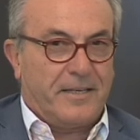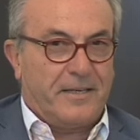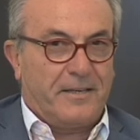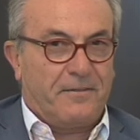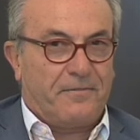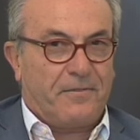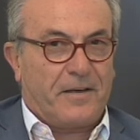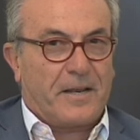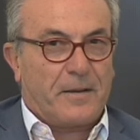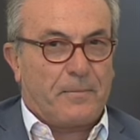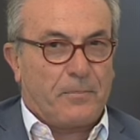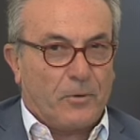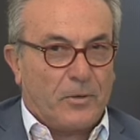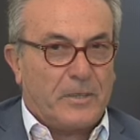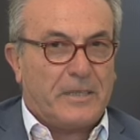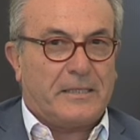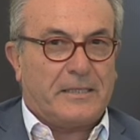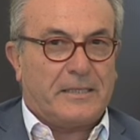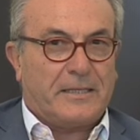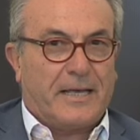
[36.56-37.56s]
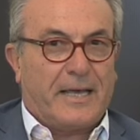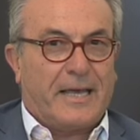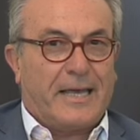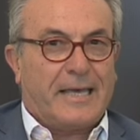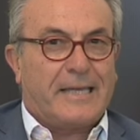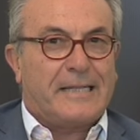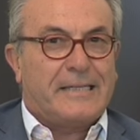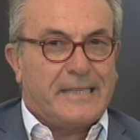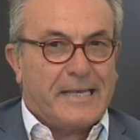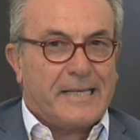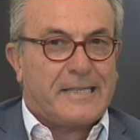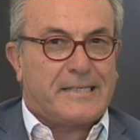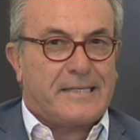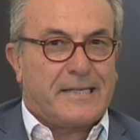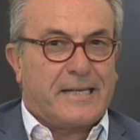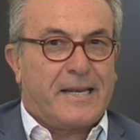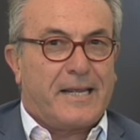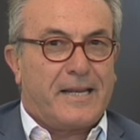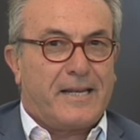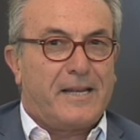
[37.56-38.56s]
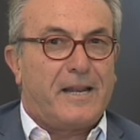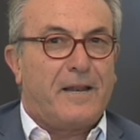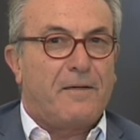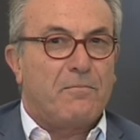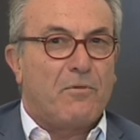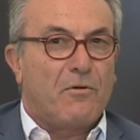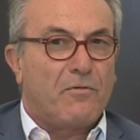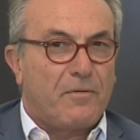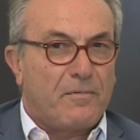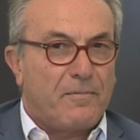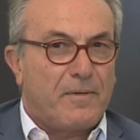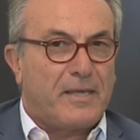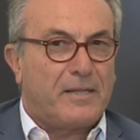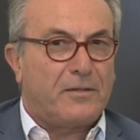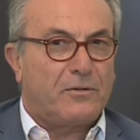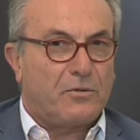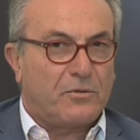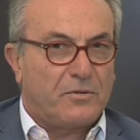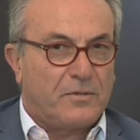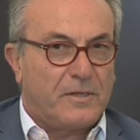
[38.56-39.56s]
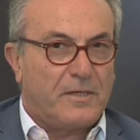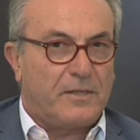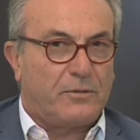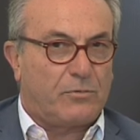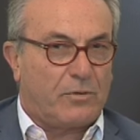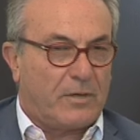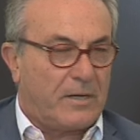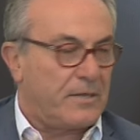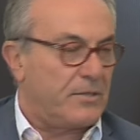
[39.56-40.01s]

di fare politica e di essere nel movimento diritto